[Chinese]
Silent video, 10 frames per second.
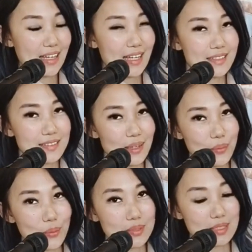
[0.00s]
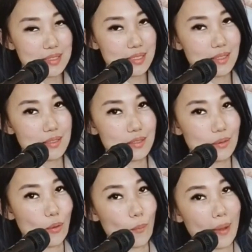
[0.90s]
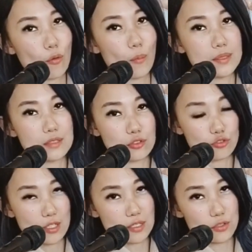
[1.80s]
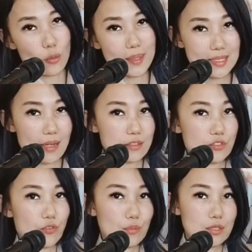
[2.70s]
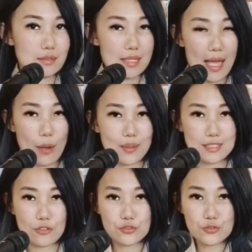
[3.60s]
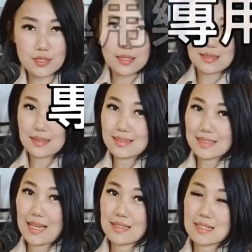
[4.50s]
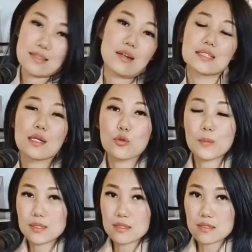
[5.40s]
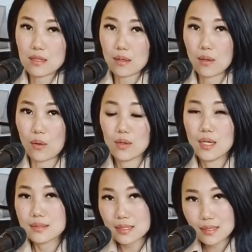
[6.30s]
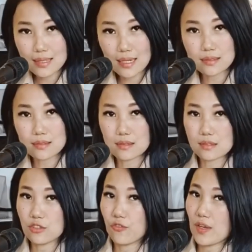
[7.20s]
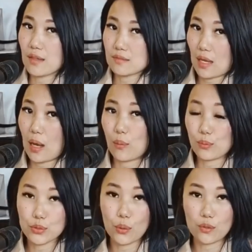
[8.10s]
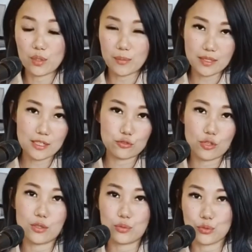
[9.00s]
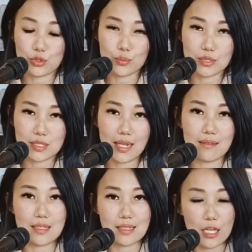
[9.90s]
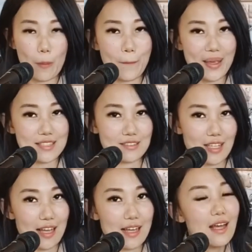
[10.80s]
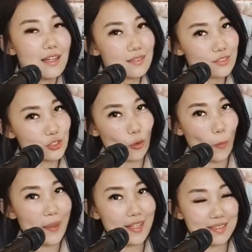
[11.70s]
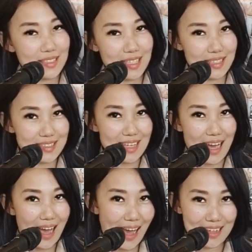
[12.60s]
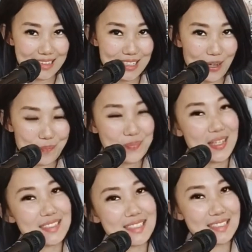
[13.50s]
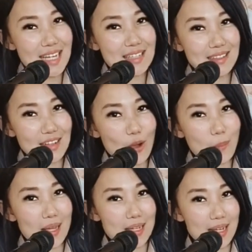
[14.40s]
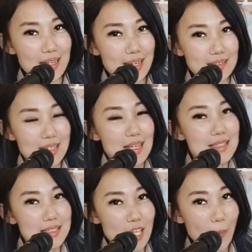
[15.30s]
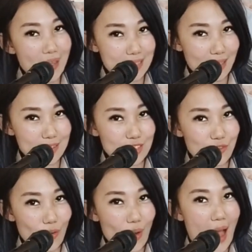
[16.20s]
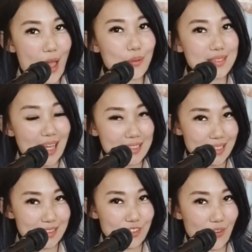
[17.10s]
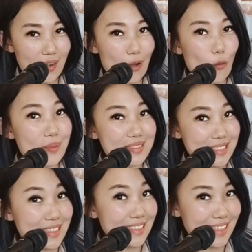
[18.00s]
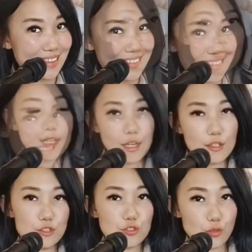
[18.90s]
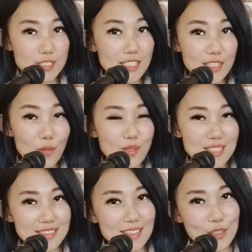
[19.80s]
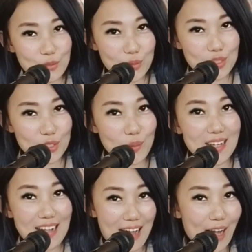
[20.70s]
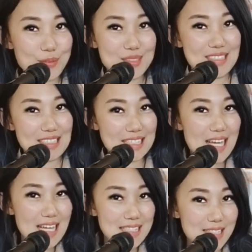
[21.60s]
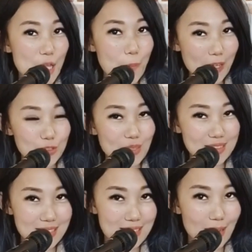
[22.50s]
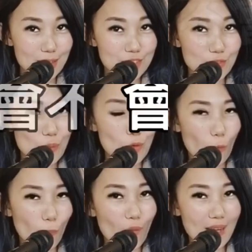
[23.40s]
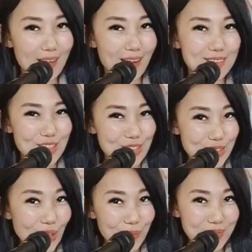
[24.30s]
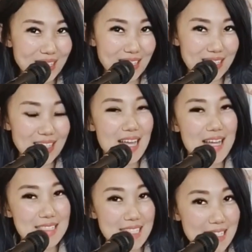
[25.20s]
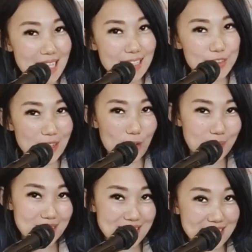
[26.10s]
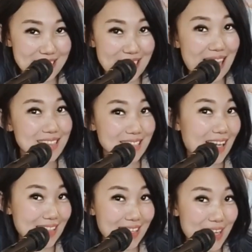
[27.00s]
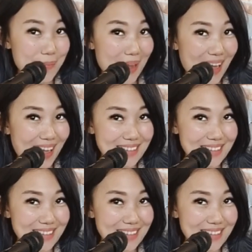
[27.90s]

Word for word: 那如果您今天是购买我们的水晶透明萨克斯风呢，它还会再附赠一个袋子，然后在 Ruby 的身后，这个袋子呢也是非常的好用，里面可以装很多东西，让你可以背着它走遍天涯海角。接下来呢，让我们来看看这一把萨克斯风还有哪些地方让我们惊艳。首先呢，我相信很多人都会很好奇。这一把水晶萨克斯风会不会很重呢？现在呢，就让我们实际来测量看看吧。